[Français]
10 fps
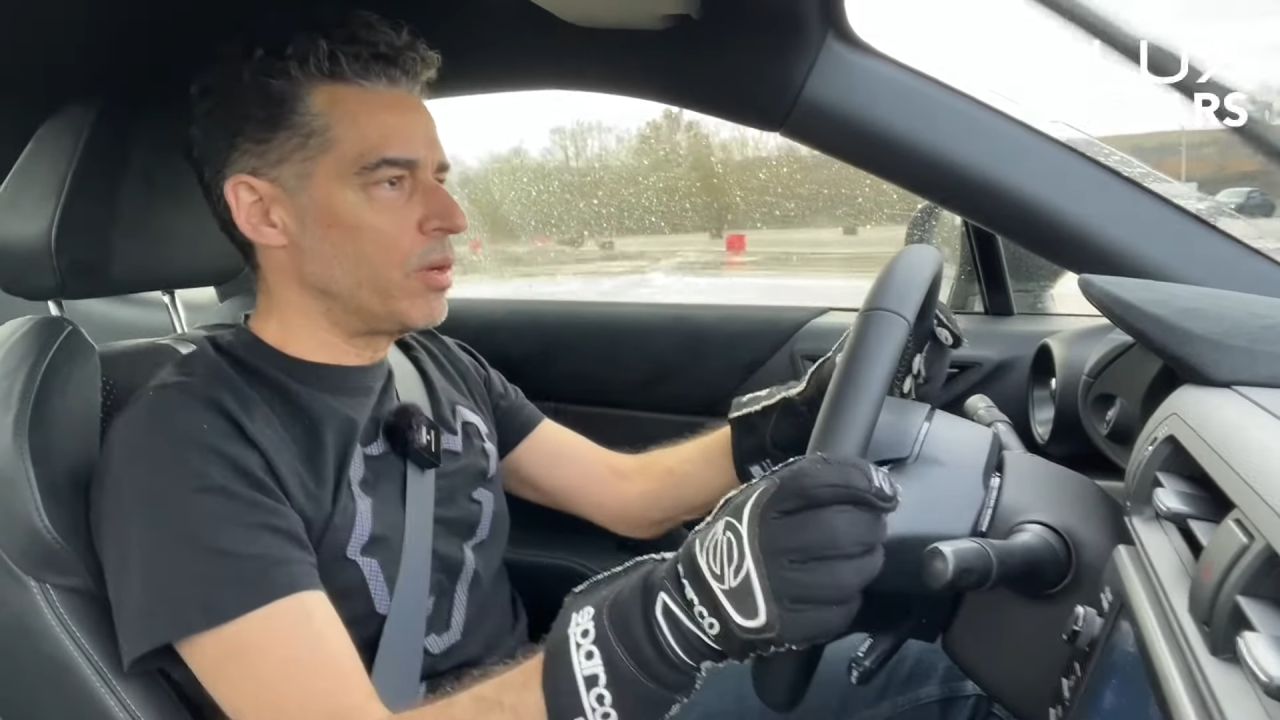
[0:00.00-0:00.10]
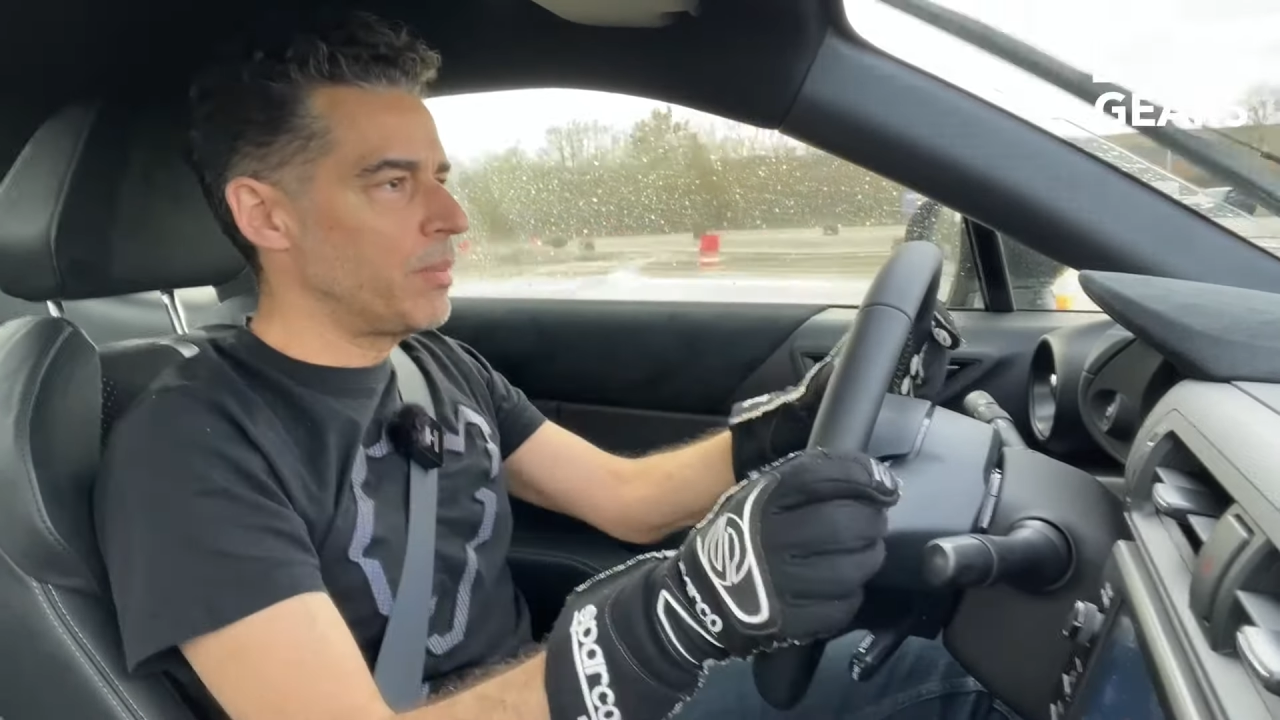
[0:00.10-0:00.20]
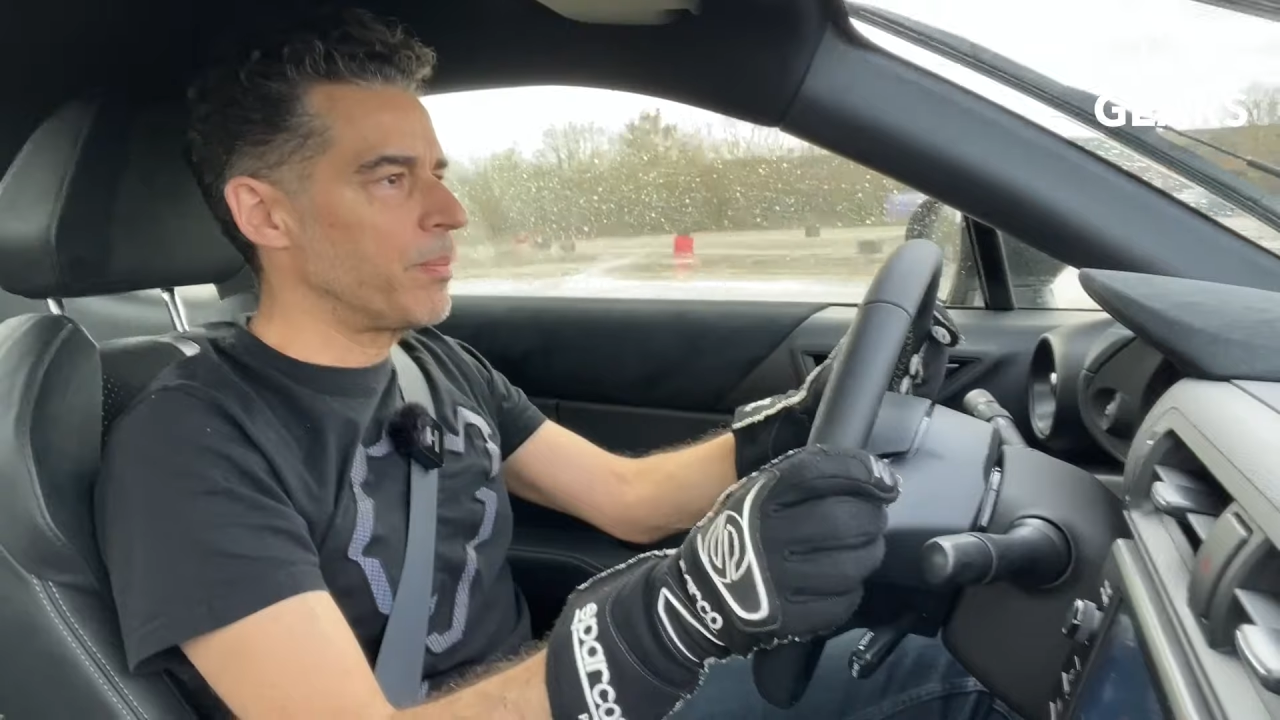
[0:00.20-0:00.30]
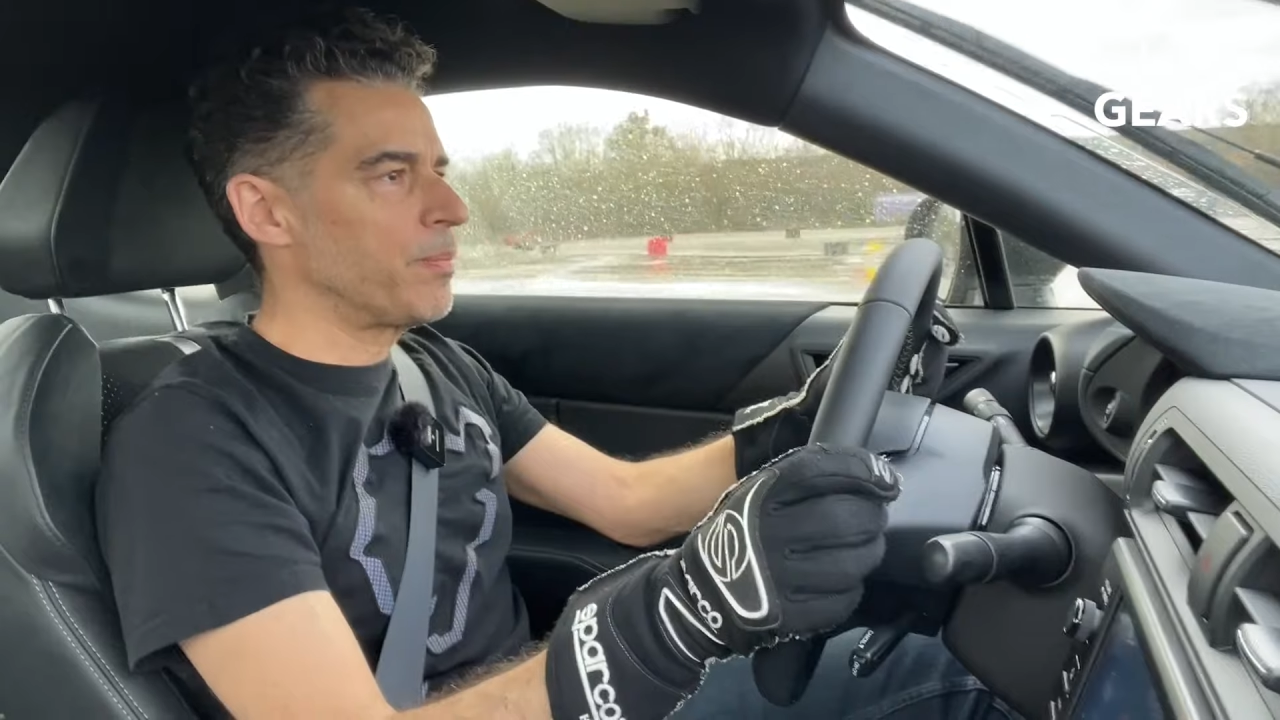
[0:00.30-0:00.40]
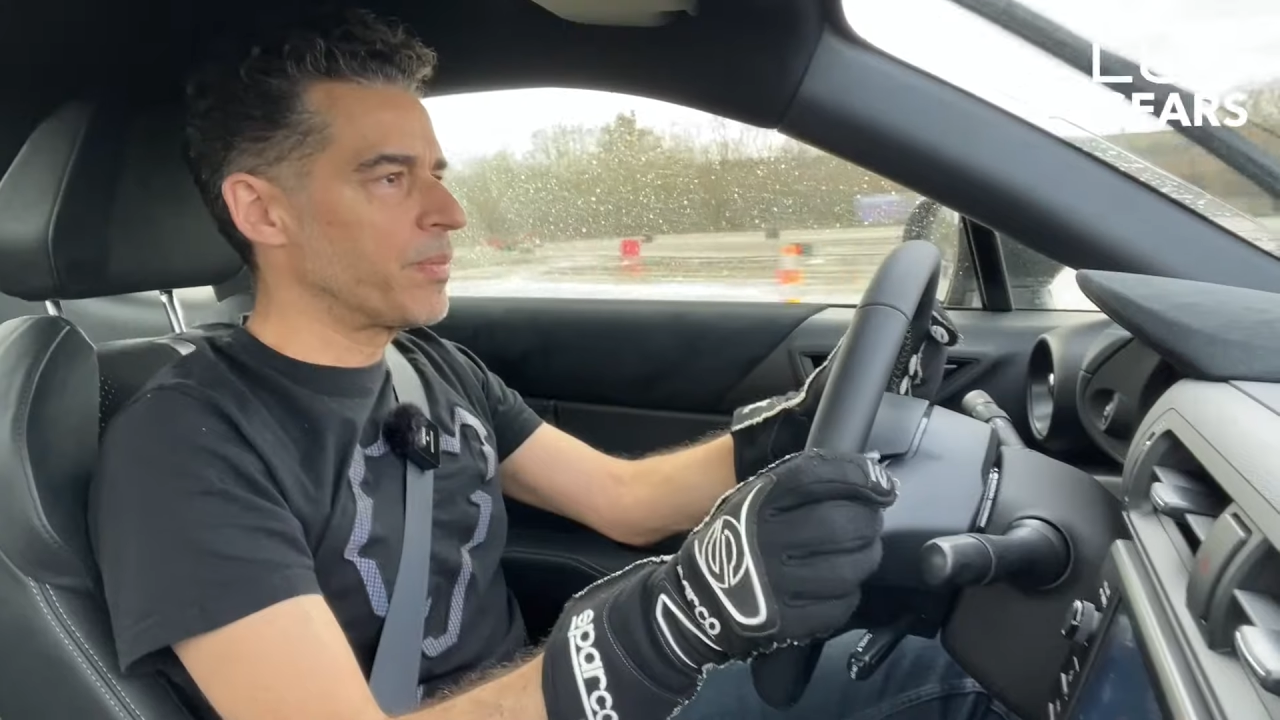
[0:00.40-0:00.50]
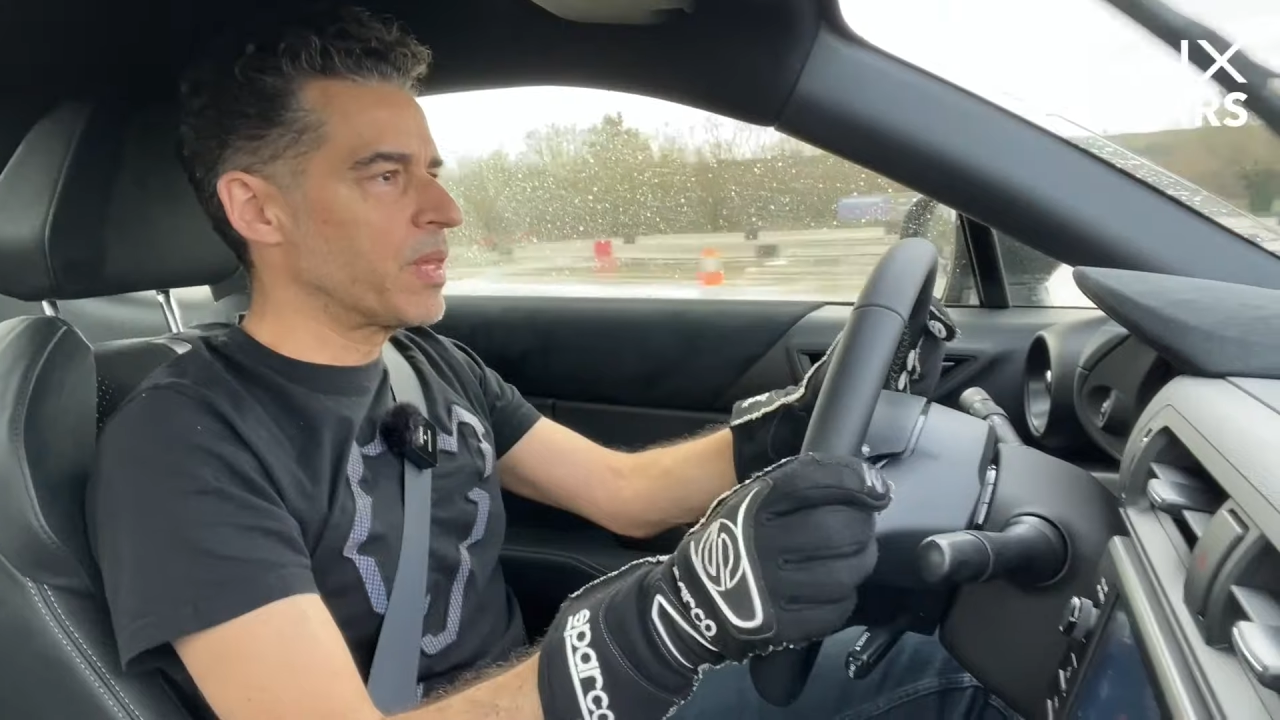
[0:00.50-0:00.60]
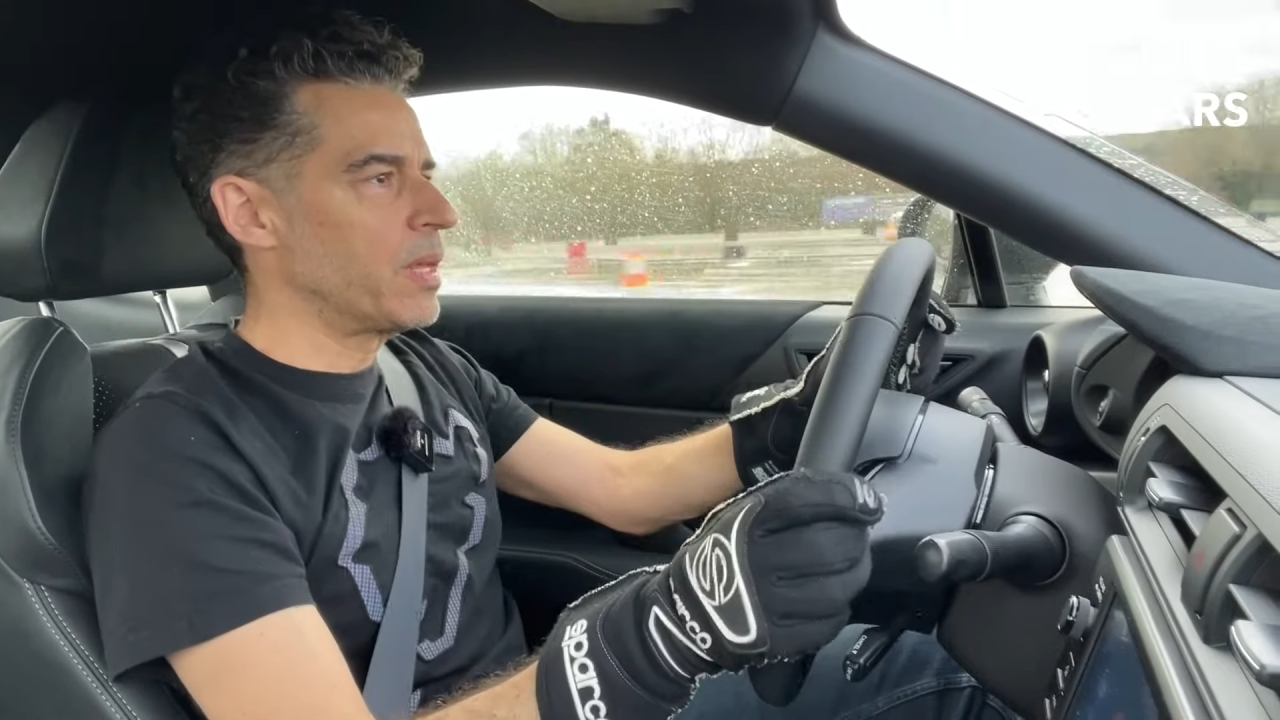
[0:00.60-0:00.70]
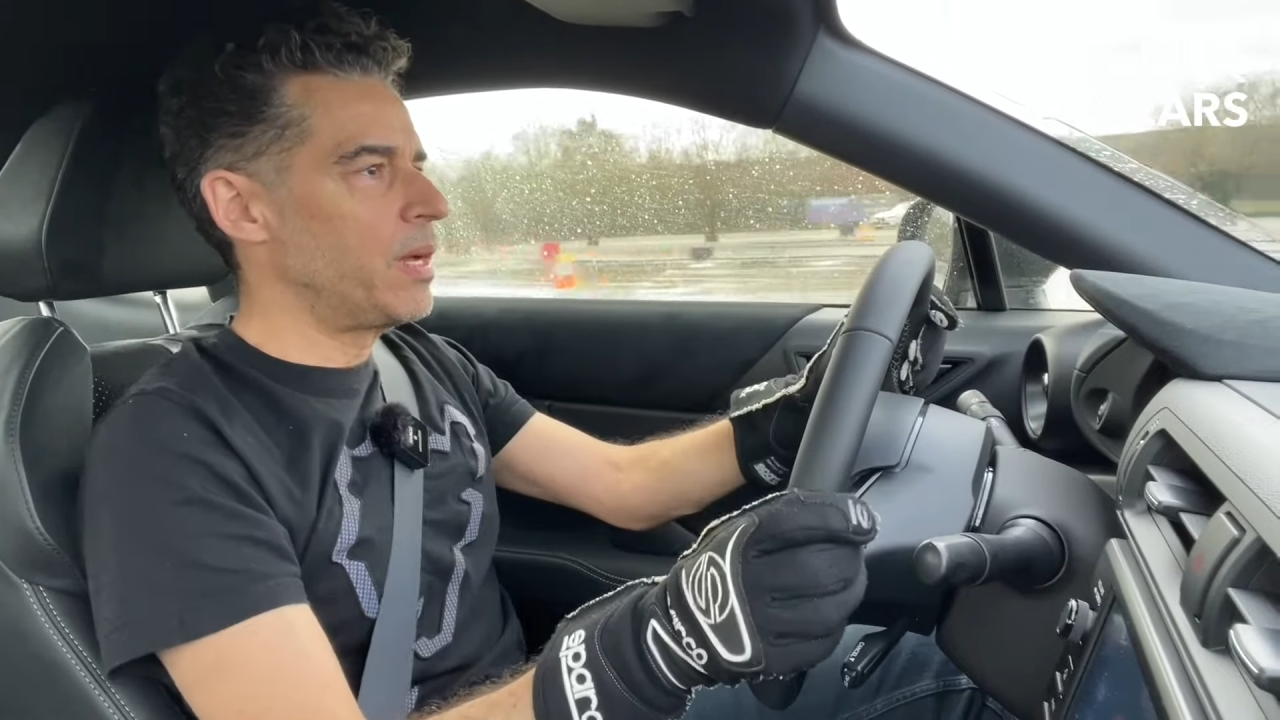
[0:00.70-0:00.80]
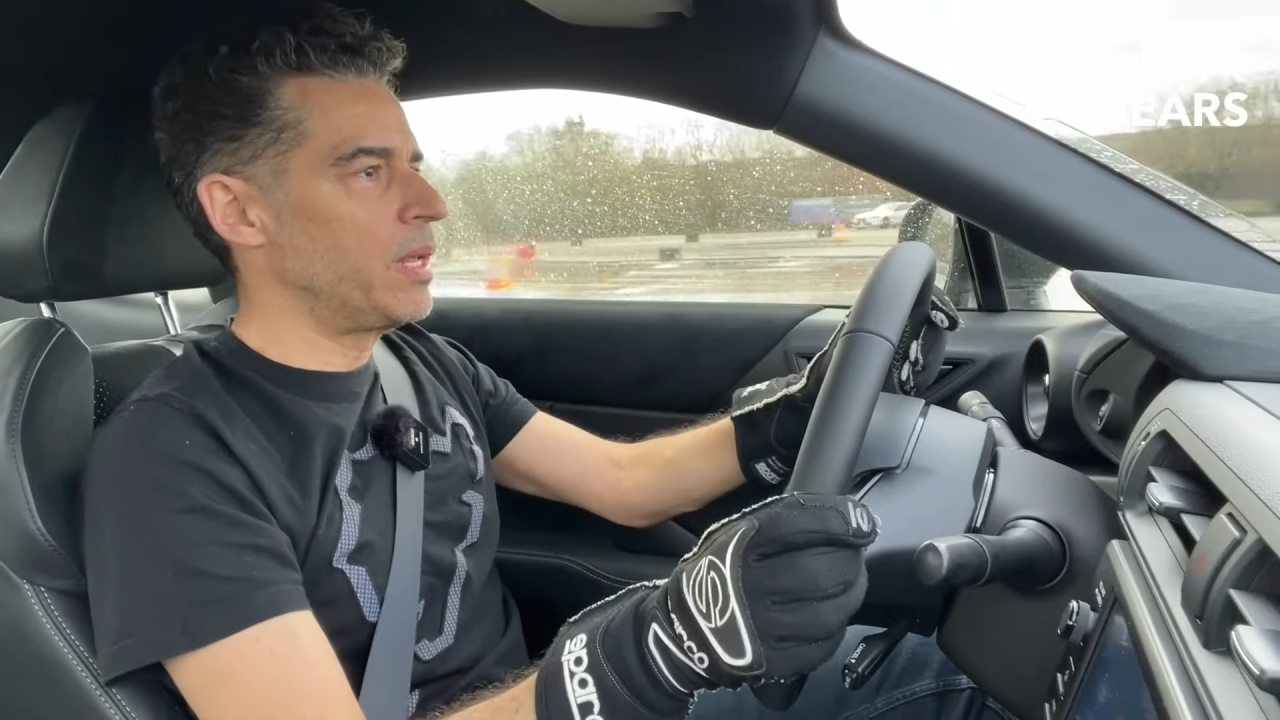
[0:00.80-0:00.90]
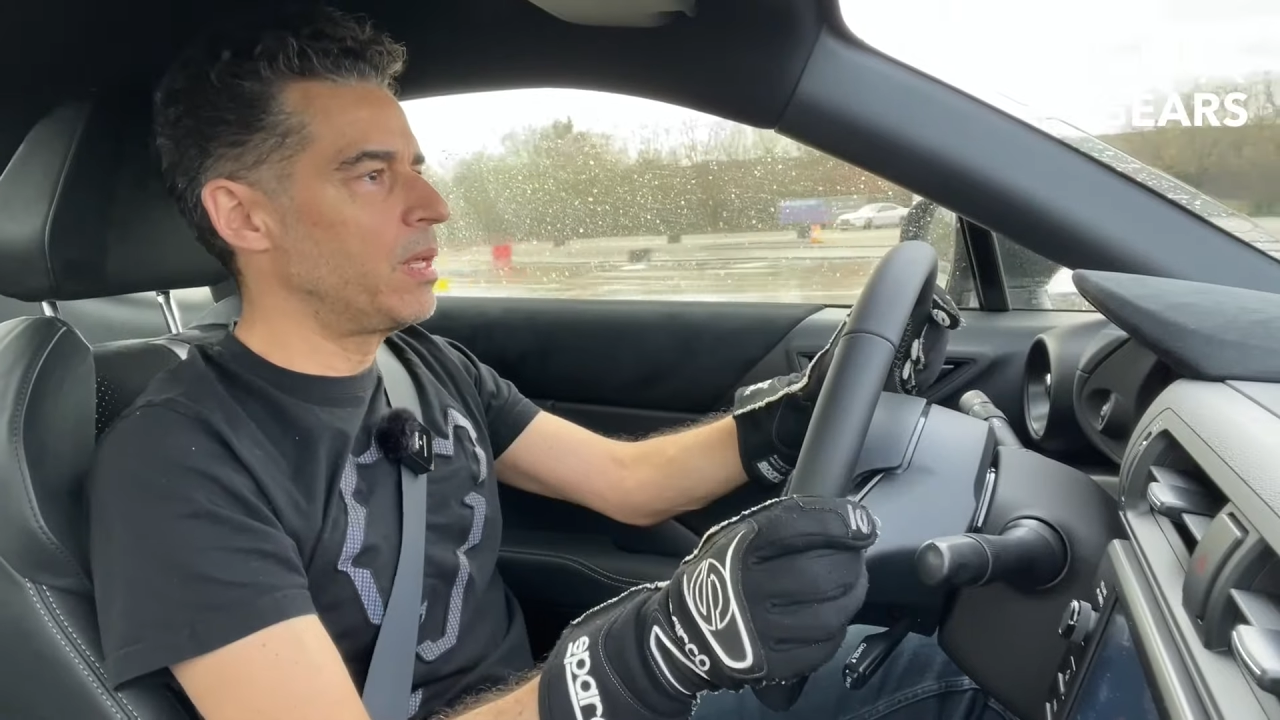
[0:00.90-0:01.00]
Là.
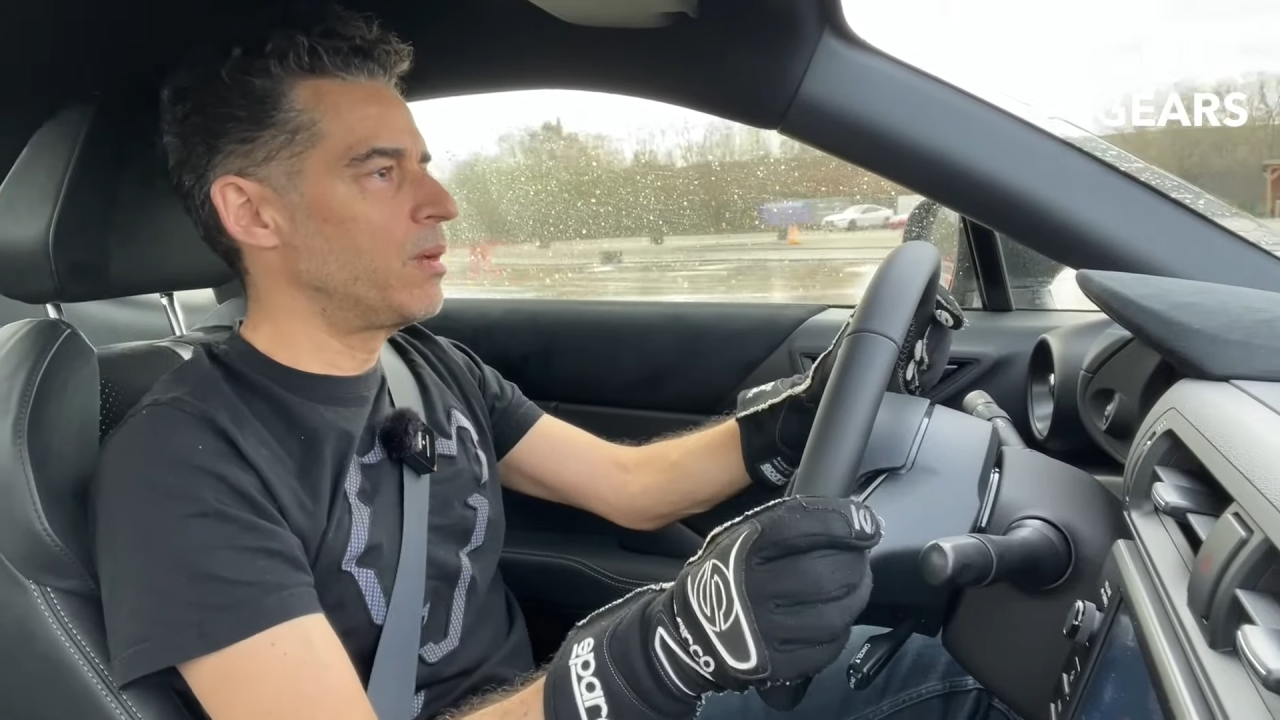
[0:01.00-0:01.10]
Allez.